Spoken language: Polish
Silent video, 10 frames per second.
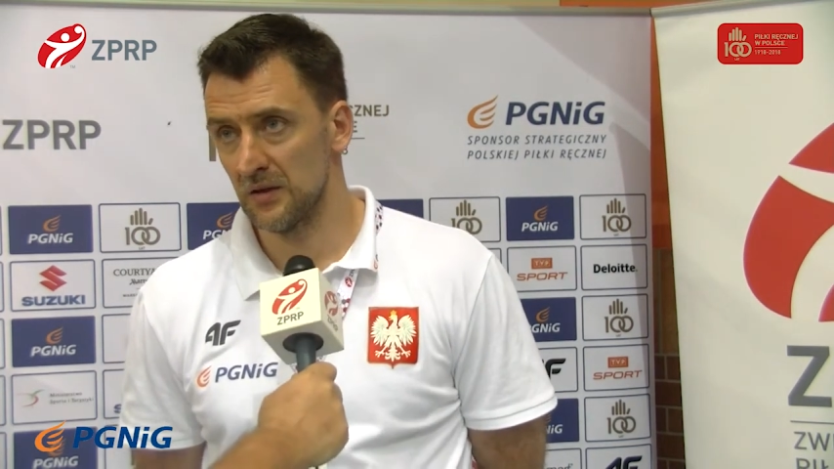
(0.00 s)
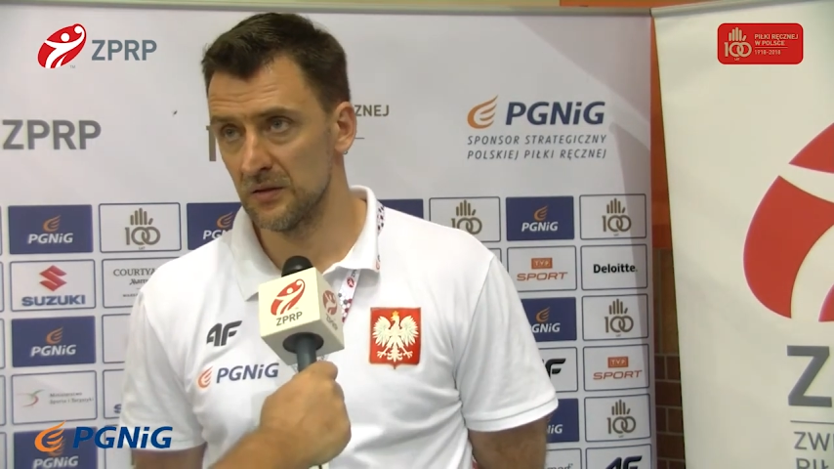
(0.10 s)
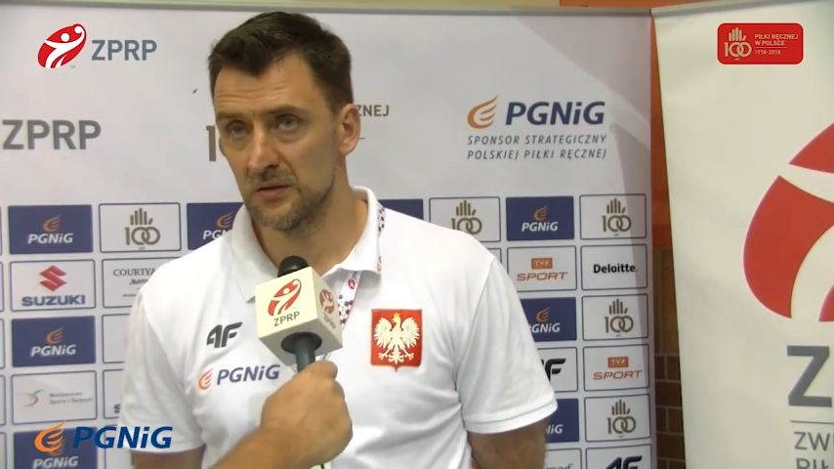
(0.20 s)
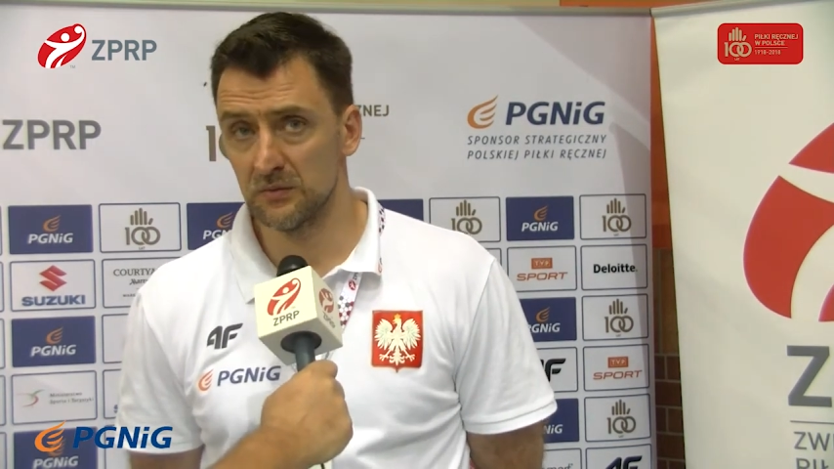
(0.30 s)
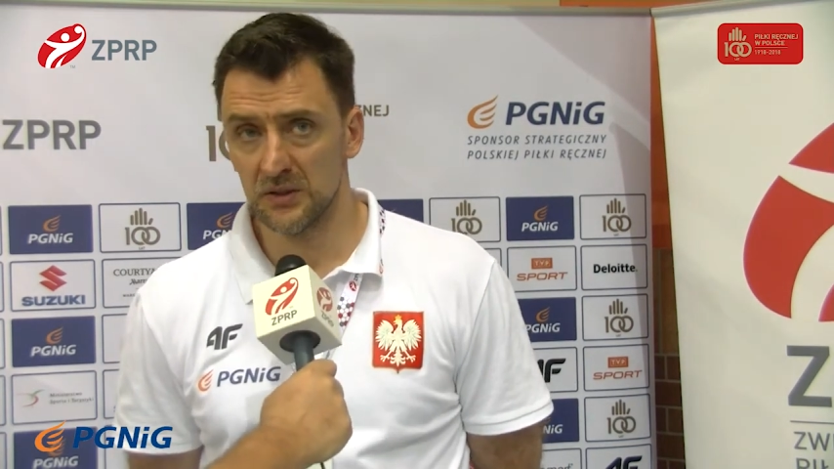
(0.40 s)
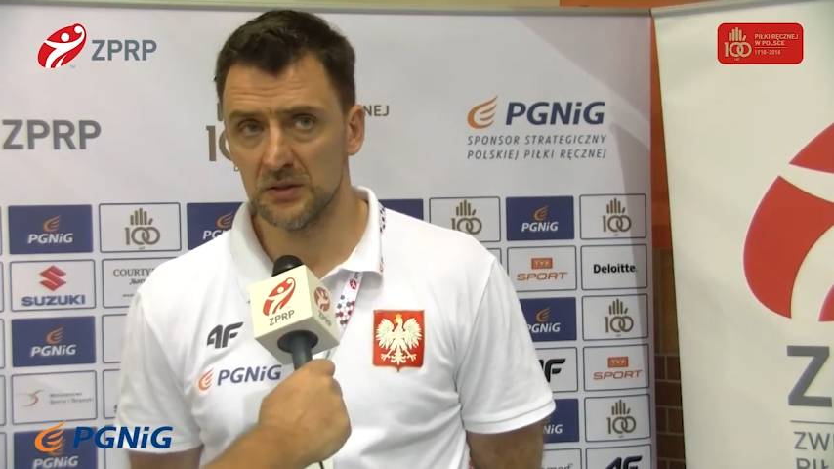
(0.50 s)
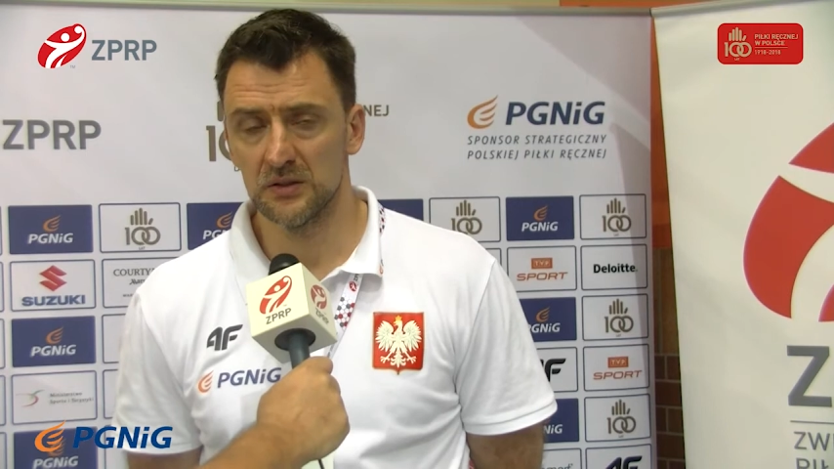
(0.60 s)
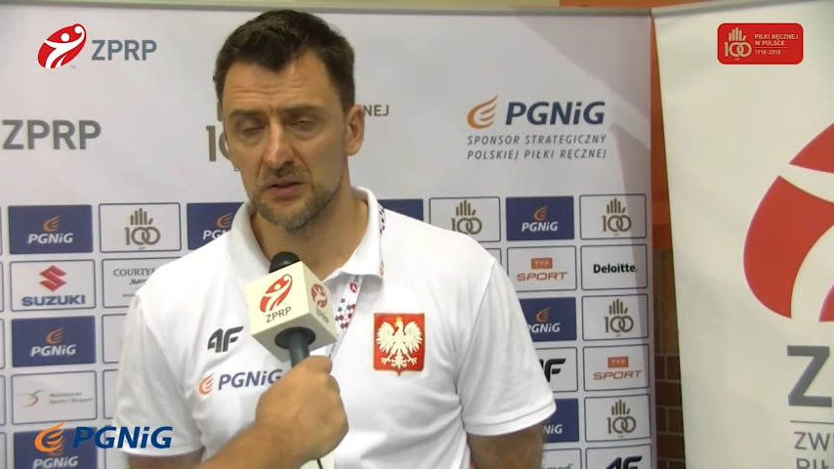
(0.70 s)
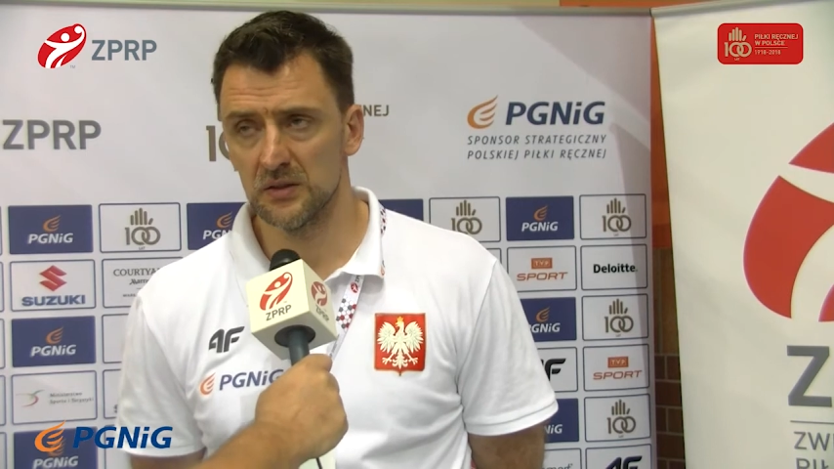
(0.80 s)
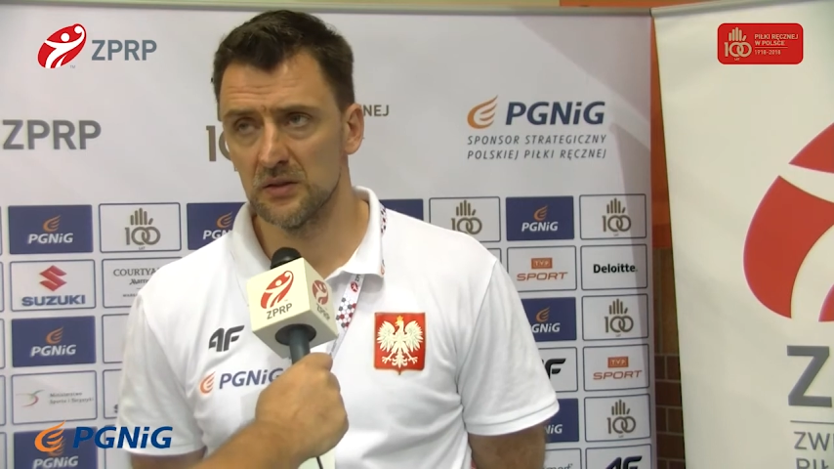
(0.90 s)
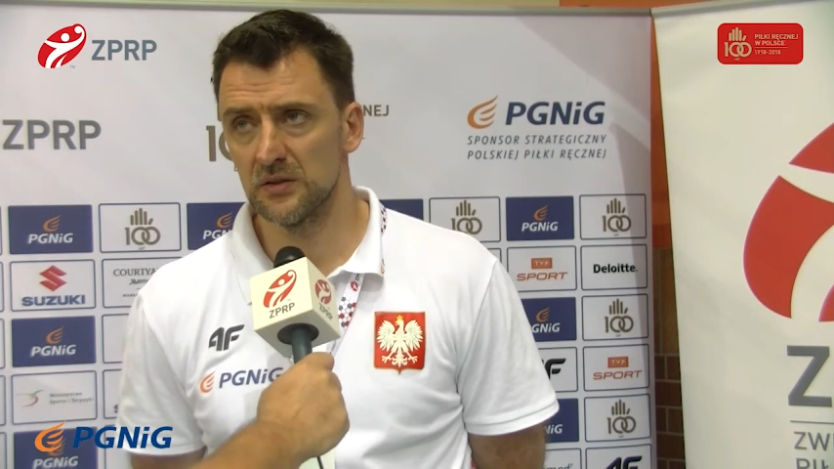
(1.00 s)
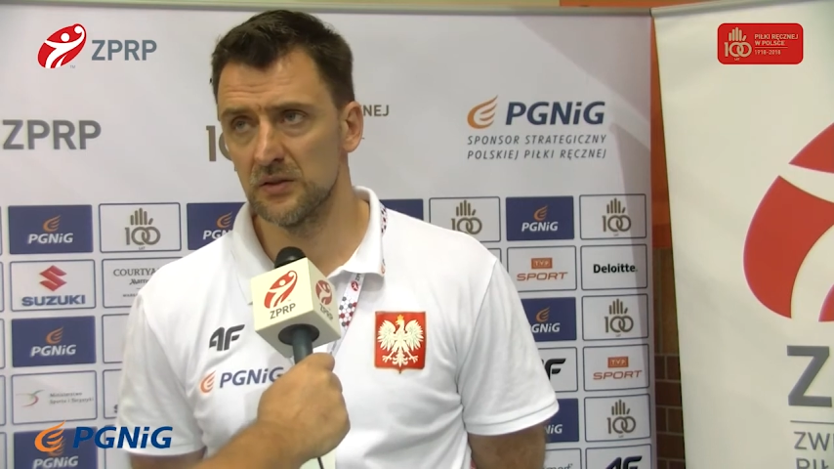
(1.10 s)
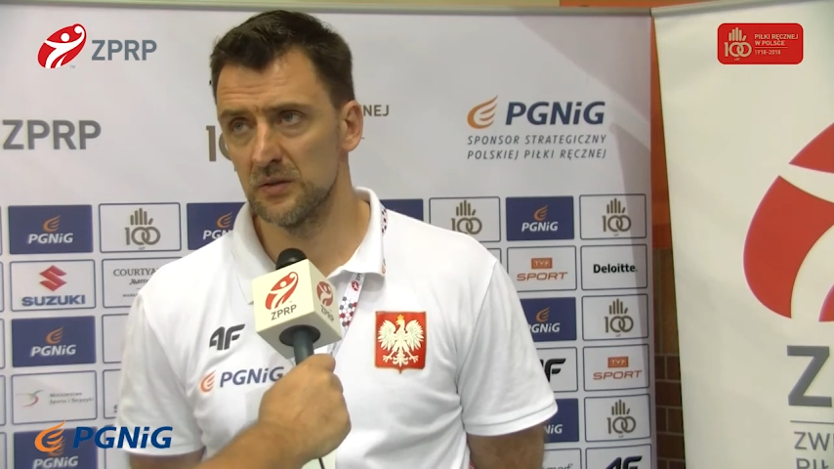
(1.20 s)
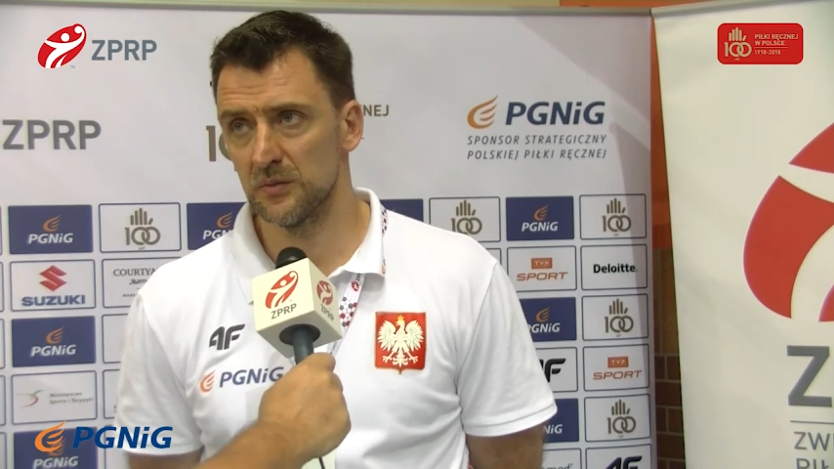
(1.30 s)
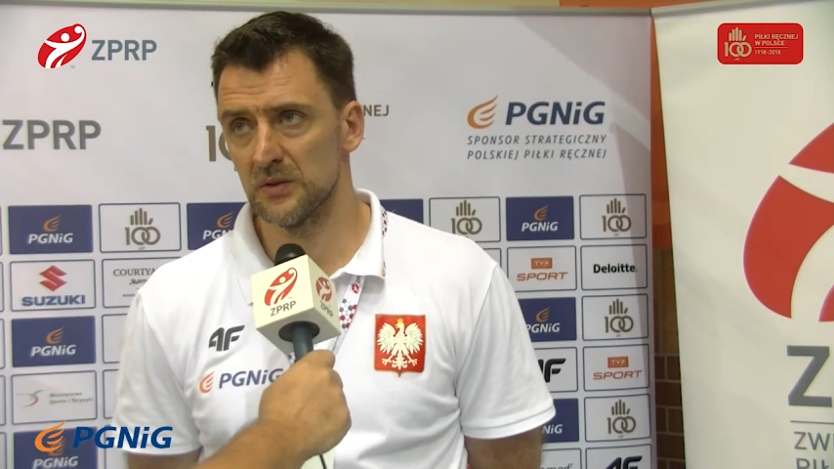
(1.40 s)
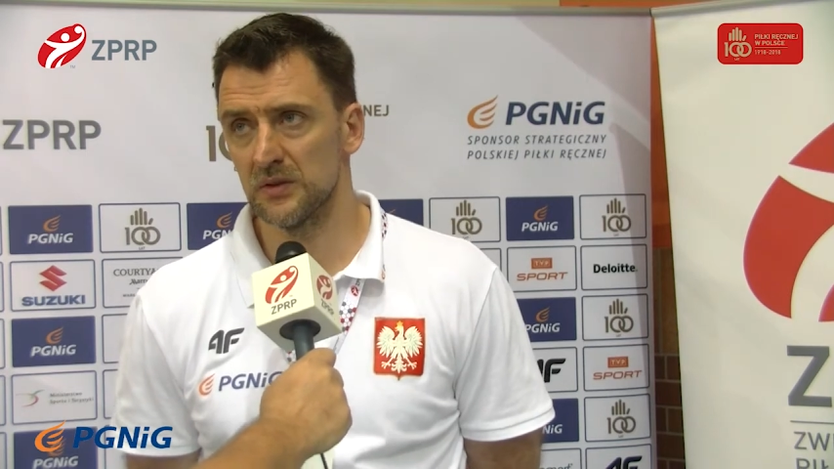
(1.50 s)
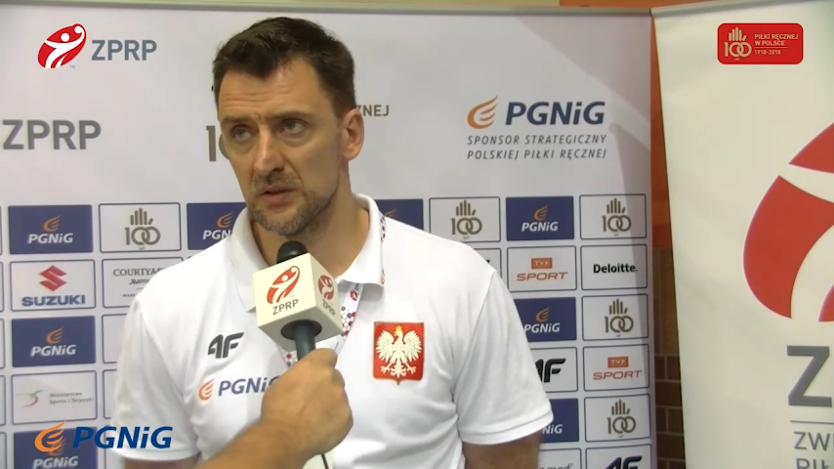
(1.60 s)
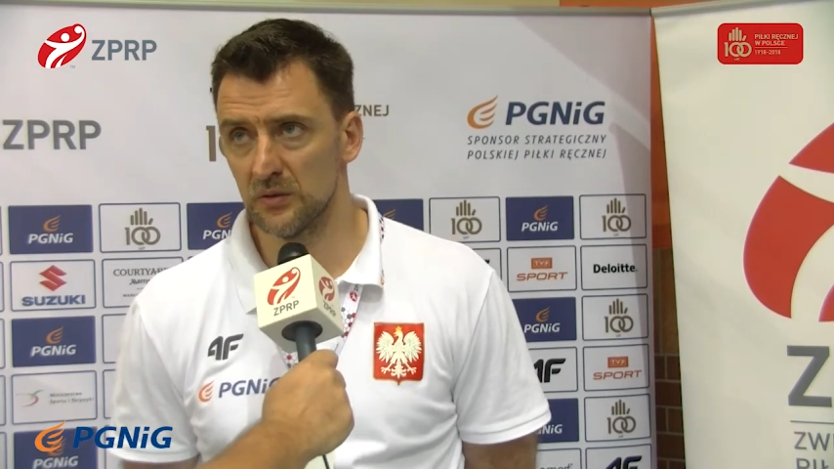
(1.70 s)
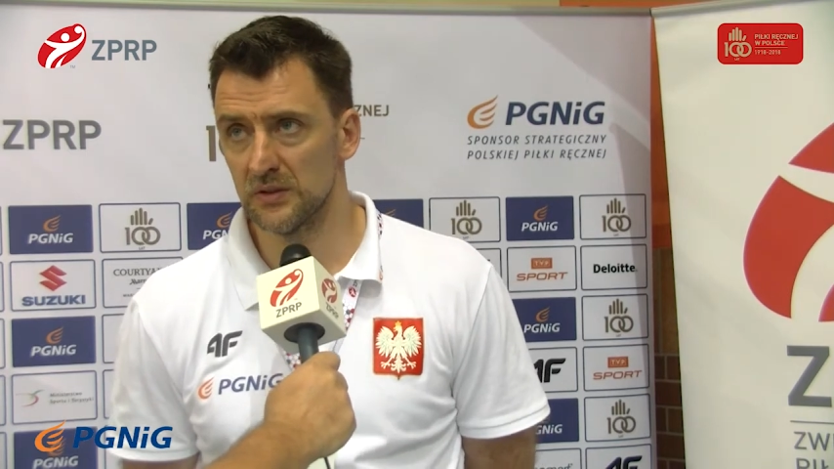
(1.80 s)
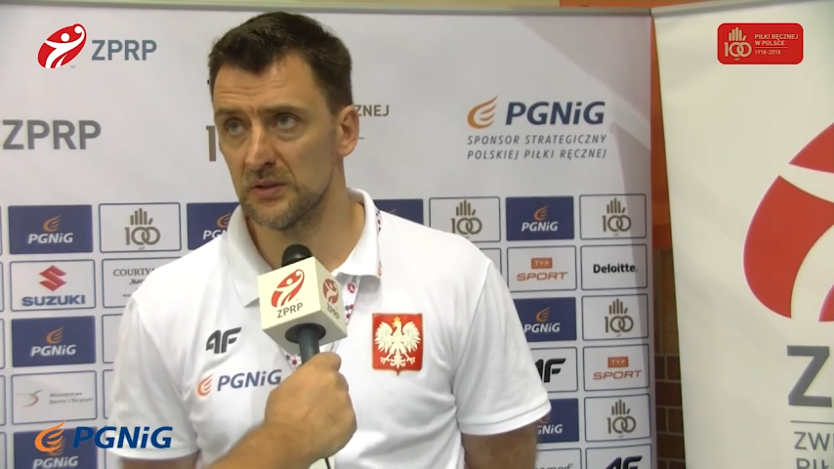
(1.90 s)
No strasznie się z tego cieszymy,
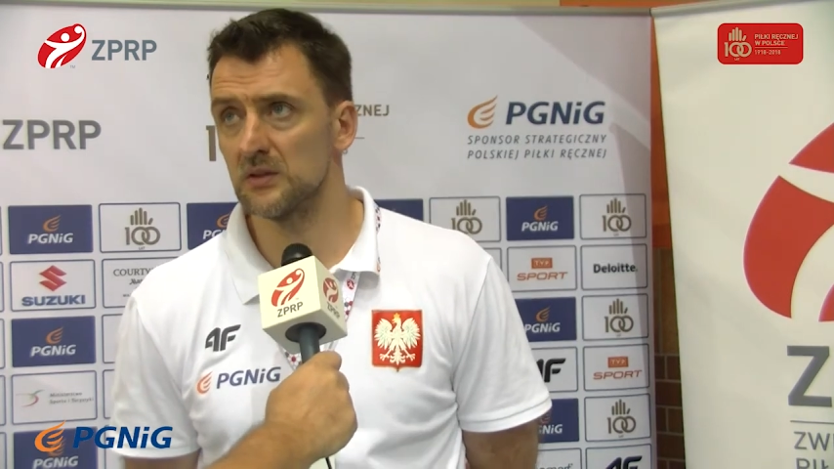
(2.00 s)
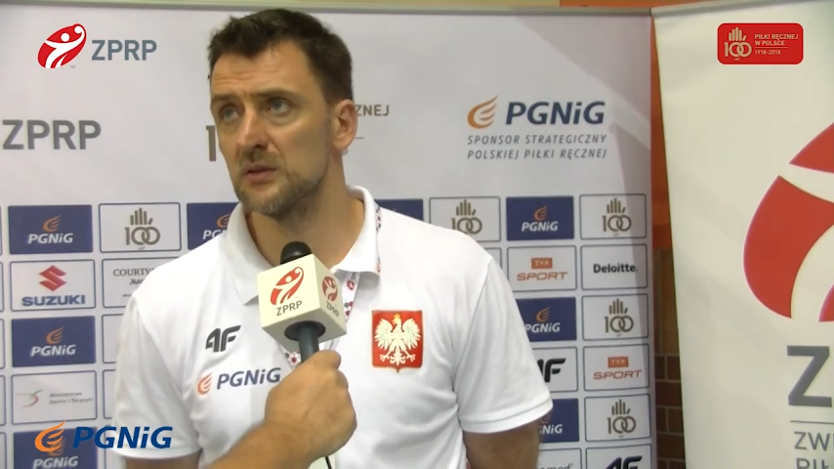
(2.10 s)
szczególnie z tego,